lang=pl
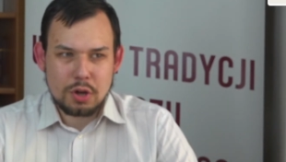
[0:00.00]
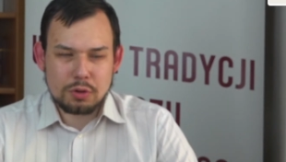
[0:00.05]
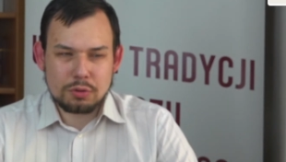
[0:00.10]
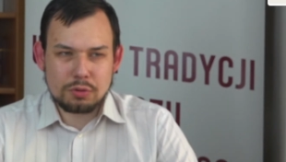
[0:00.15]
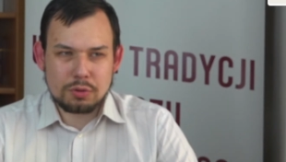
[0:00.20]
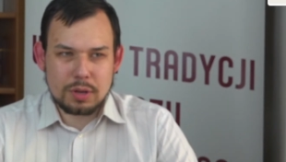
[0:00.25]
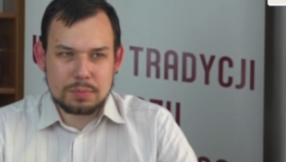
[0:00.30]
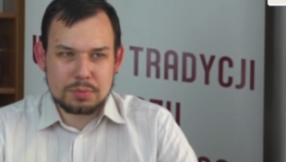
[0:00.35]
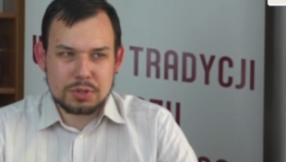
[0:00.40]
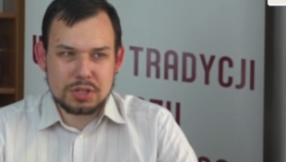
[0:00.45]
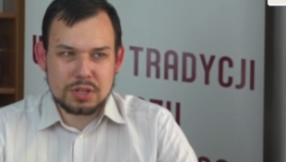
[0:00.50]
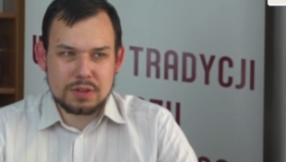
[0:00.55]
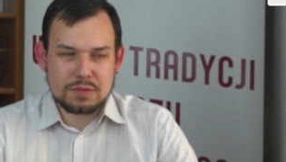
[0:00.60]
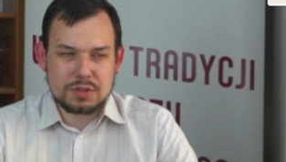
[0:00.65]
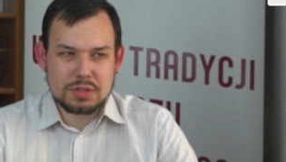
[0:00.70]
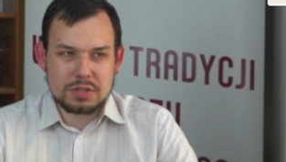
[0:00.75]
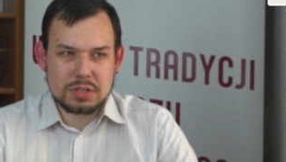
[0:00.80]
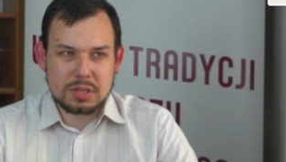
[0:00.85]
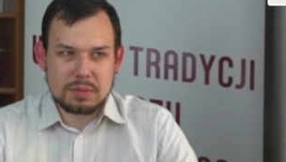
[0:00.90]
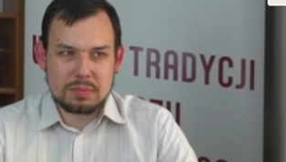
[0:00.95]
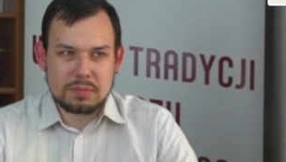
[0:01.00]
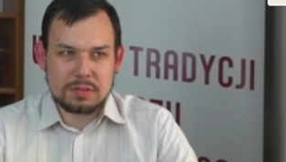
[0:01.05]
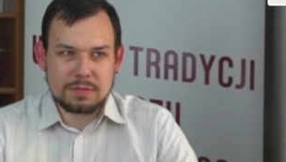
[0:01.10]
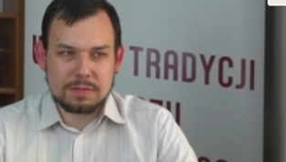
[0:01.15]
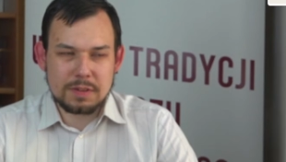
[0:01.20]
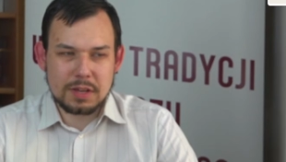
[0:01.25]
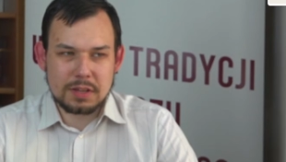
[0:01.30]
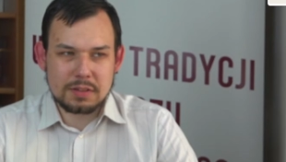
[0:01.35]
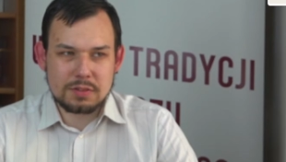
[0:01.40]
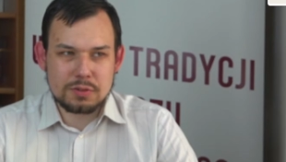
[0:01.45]
które przede wszystkim
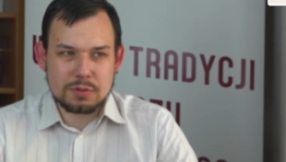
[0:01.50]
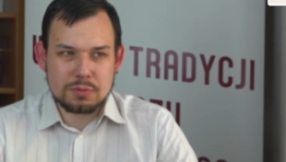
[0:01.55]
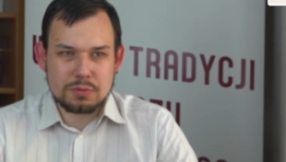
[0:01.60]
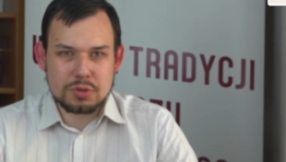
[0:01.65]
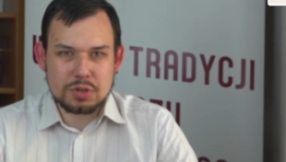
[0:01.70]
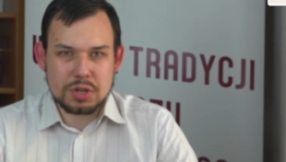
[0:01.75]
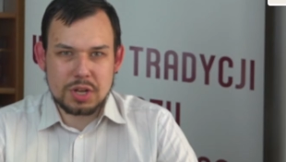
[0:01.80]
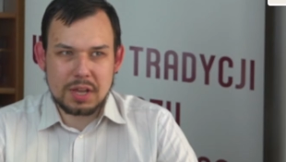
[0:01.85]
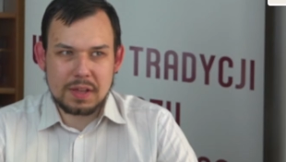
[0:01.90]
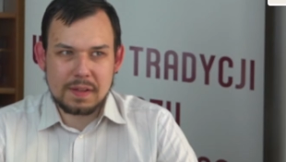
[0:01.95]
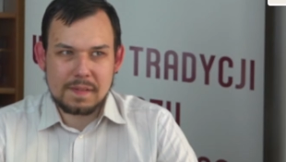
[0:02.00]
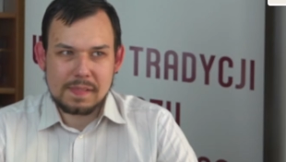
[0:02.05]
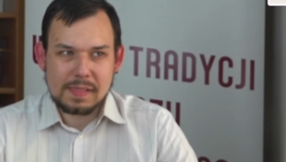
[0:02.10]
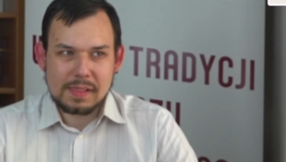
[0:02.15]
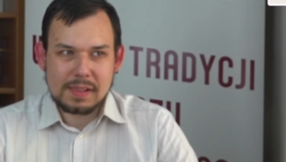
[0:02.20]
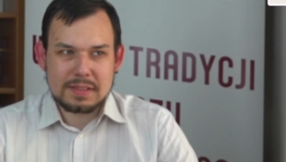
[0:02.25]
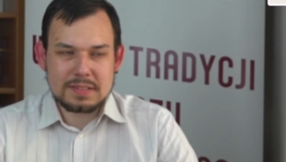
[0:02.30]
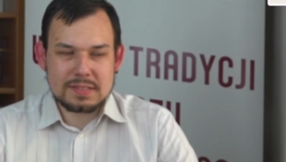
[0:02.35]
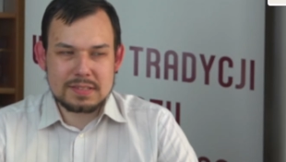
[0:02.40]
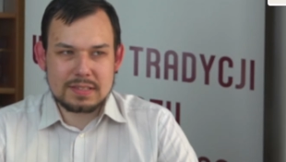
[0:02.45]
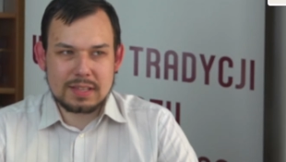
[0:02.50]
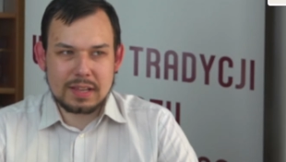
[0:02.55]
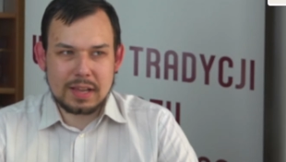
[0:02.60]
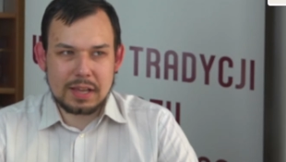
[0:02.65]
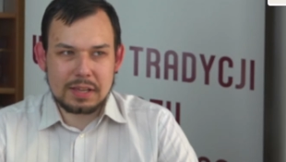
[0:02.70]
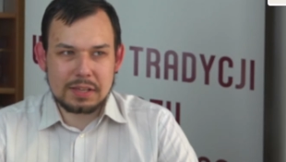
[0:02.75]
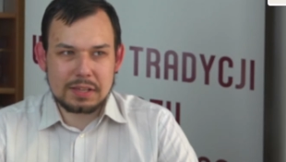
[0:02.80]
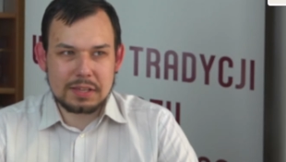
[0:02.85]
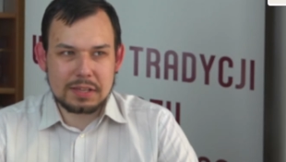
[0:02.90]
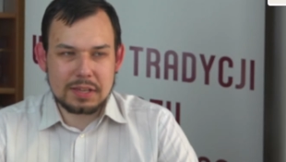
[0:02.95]
twierdzą, że
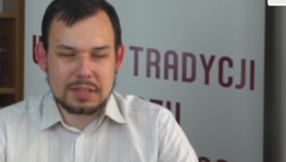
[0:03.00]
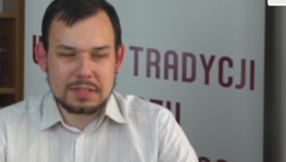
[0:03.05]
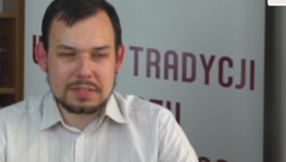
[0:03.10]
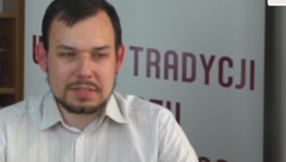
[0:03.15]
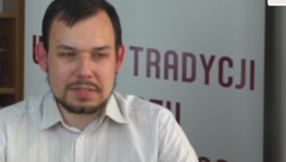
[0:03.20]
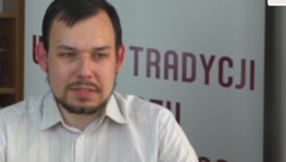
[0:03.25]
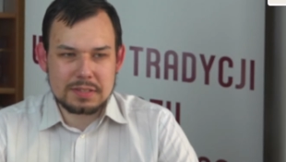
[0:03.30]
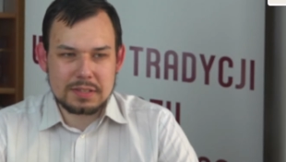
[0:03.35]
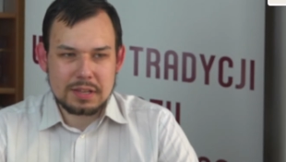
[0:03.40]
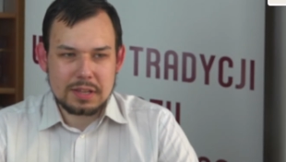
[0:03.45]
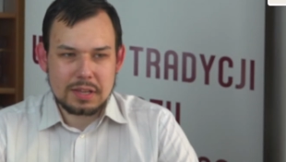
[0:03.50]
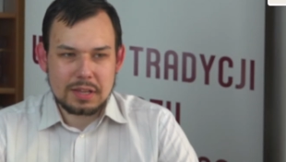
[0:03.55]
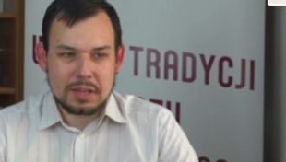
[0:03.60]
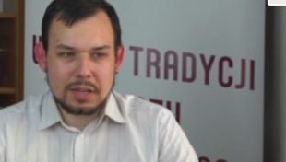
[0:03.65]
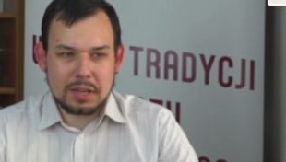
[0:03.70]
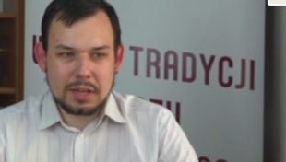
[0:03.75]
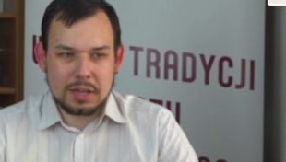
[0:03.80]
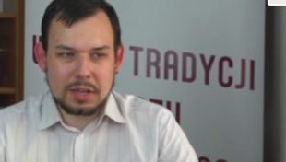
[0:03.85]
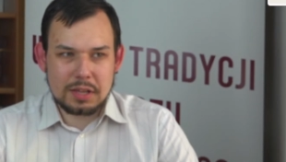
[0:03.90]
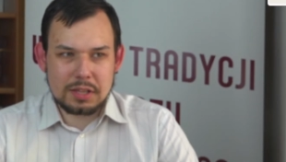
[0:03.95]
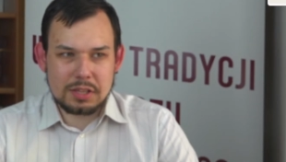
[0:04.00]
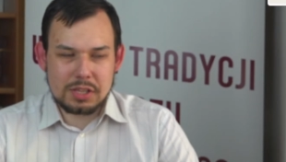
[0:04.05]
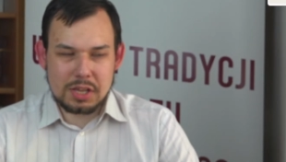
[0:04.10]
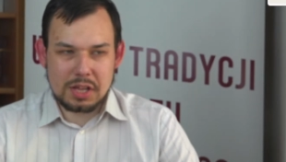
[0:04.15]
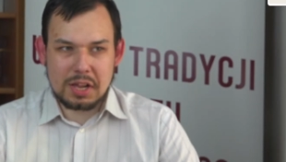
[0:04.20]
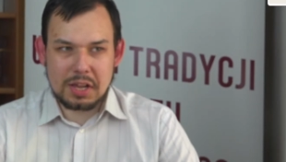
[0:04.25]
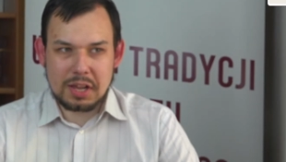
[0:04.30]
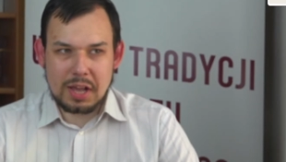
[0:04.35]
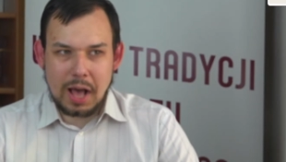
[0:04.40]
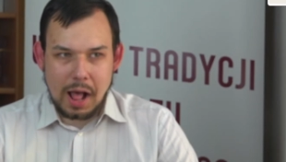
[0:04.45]
strajk jest e,
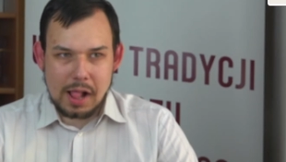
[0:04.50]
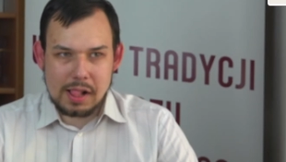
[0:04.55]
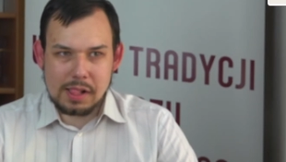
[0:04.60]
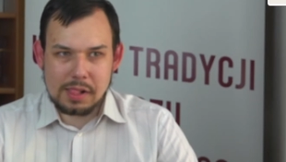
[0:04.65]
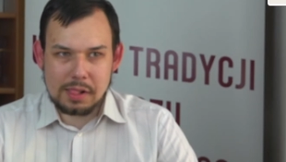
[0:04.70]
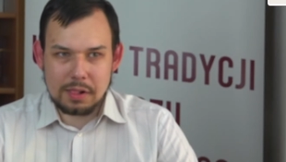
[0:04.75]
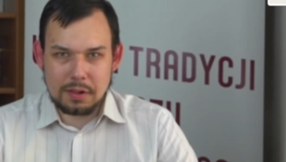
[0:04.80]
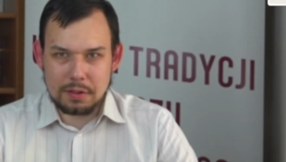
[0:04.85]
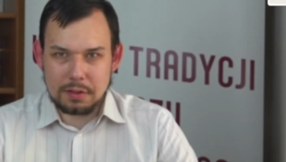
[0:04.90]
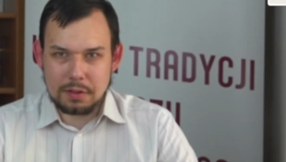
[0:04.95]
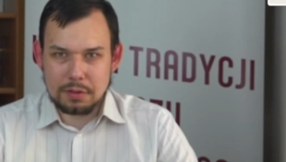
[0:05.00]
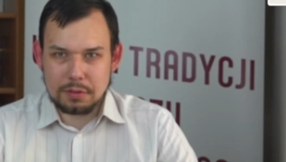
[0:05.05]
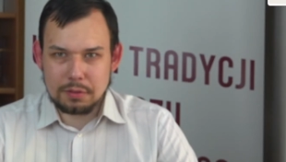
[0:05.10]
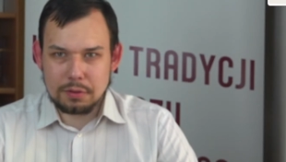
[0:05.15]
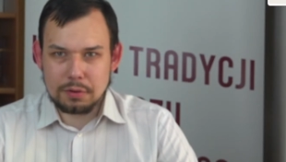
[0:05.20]
nielegalny.